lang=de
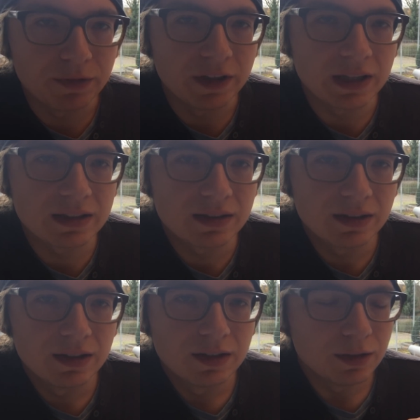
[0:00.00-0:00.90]
bewegt
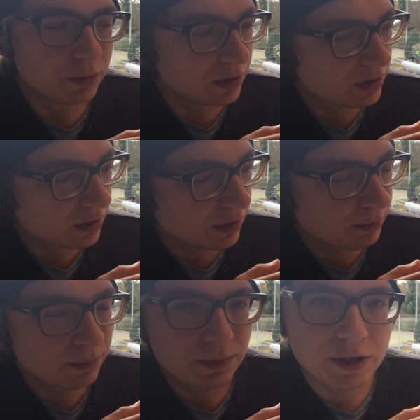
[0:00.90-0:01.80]
und
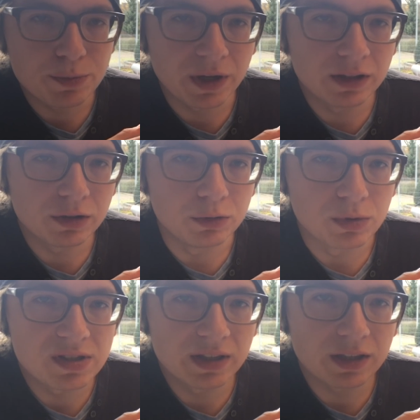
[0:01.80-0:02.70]
ähm, entsprechend auch die
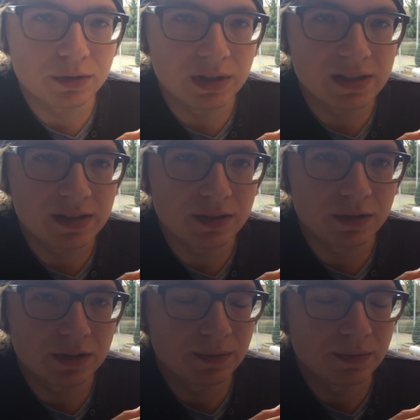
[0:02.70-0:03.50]
Uhrzeit aktualisiert wird.